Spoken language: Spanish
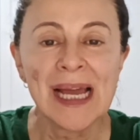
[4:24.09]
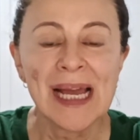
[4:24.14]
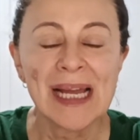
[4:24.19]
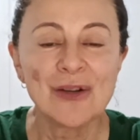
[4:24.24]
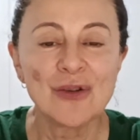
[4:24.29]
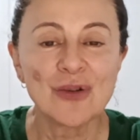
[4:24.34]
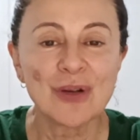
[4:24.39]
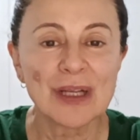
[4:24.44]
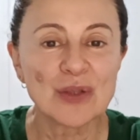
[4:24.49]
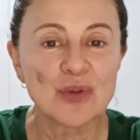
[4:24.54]

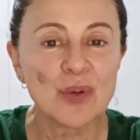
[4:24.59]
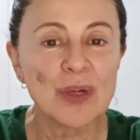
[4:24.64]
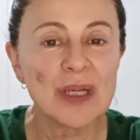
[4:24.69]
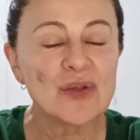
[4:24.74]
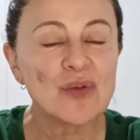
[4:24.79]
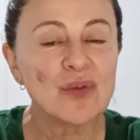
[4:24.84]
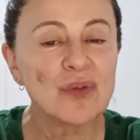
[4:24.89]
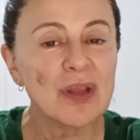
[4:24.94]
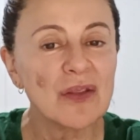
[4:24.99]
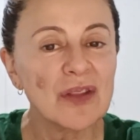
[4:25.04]
lo que suele
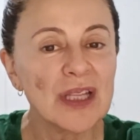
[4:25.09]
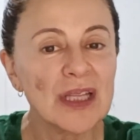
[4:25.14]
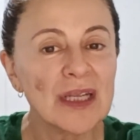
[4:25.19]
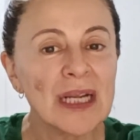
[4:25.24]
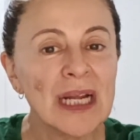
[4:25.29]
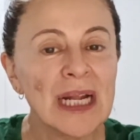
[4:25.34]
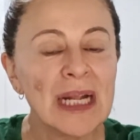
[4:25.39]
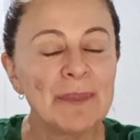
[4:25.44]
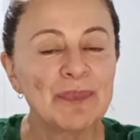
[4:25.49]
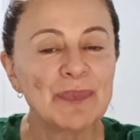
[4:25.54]
suceder
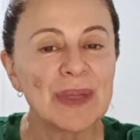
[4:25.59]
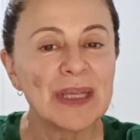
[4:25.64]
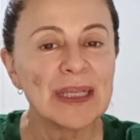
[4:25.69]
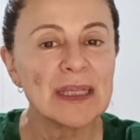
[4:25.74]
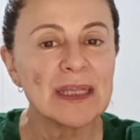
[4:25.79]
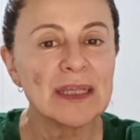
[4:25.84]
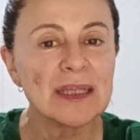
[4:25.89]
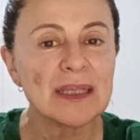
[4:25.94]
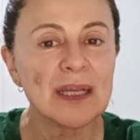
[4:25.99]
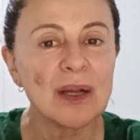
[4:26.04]

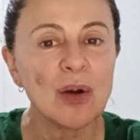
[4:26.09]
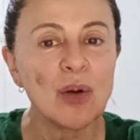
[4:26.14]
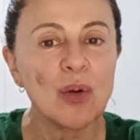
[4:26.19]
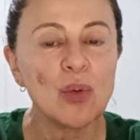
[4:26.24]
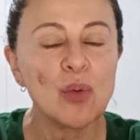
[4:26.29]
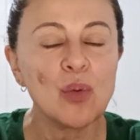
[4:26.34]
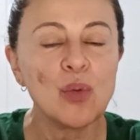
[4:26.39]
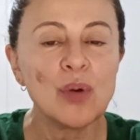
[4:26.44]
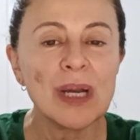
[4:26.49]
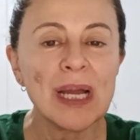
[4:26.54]
es
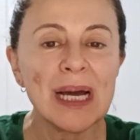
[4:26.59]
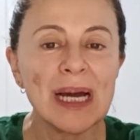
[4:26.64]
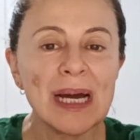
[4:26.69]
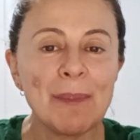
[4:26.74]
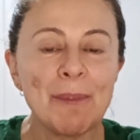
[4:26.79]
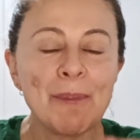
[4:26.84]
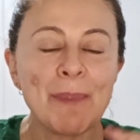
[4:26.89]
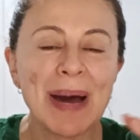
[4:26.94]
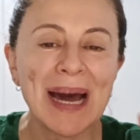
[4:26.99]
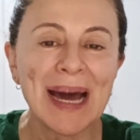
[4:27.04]

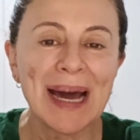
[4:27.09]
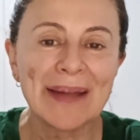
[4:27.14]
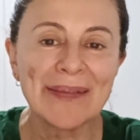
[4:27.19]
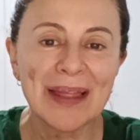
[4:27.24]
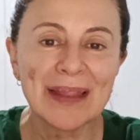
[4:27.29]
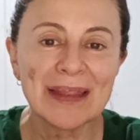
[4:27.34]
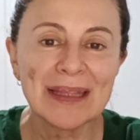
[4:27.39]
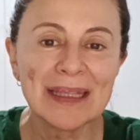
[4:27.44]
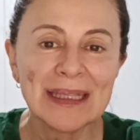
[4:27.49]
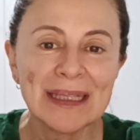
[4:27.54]
una
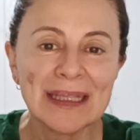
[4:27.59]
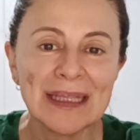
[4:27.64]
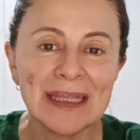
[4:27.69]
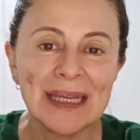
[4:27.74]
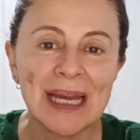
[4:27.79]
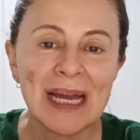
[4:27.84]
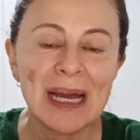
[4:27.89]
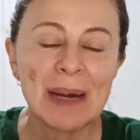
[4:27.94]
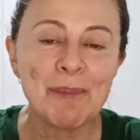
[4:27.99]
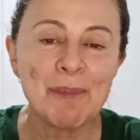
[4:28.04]
bajada de
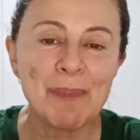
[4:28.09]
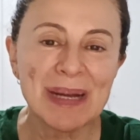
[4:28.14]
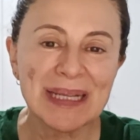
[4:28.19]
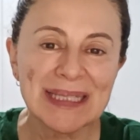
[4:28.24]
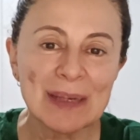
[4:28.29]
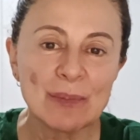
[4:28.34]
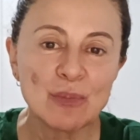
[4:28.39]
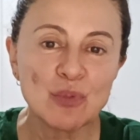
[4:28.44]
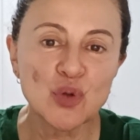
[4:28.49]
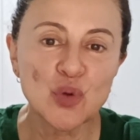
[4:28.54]

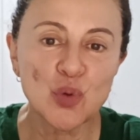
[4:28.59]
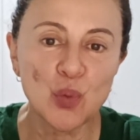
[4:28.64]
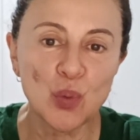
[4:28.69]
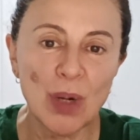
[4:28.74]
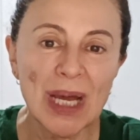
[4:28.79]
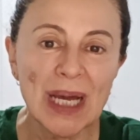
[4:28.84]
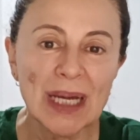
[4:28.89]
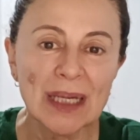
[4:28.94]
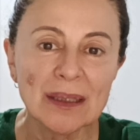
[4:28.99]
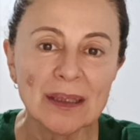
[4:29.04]
masa
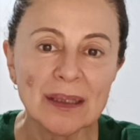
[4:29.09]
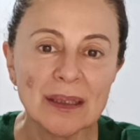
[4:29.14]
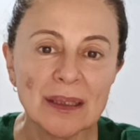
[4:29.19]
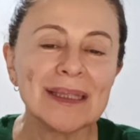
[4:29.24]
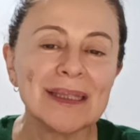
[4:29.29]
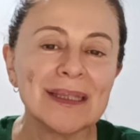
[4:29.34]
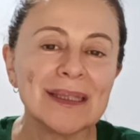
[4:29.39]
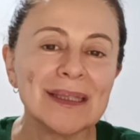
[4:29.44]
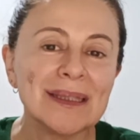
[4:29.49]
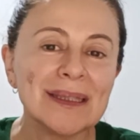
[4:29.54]
muscular
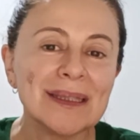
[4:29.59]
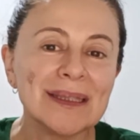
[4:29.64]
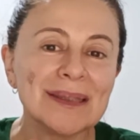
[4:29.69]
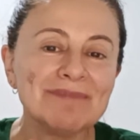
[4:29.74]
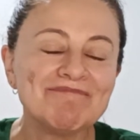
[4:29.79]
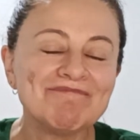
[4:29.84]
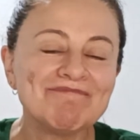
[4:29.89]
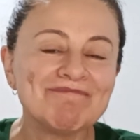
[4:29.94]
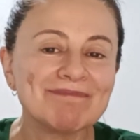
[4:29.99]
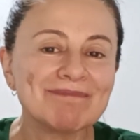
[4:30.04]

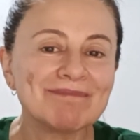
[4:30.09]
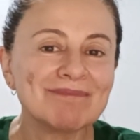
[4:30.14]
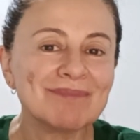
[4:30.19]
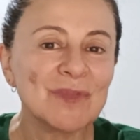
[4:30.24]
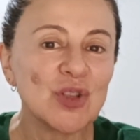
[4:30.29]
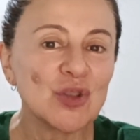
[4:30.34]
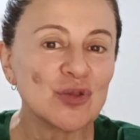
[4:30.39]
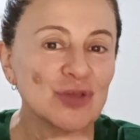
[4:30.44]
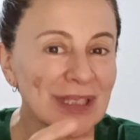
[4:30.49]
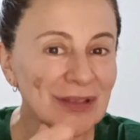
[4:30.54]
y
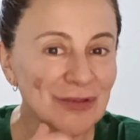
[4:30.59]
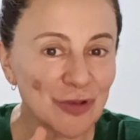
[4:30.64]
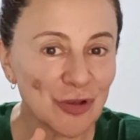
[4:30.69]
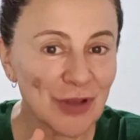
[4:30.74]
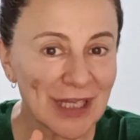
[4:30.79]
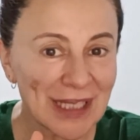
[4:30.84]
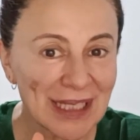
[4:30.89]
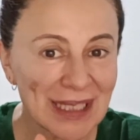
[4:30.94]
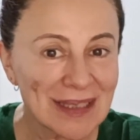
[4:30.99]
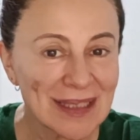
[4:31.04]
no tanto
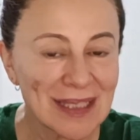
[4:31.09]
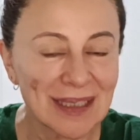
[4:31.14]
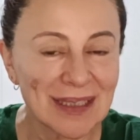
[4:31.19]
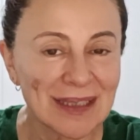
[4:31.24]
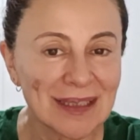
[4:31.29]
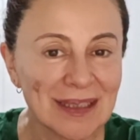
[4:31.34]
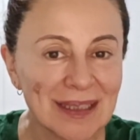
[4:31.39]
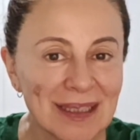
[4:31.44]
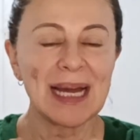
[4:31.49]
de grasa.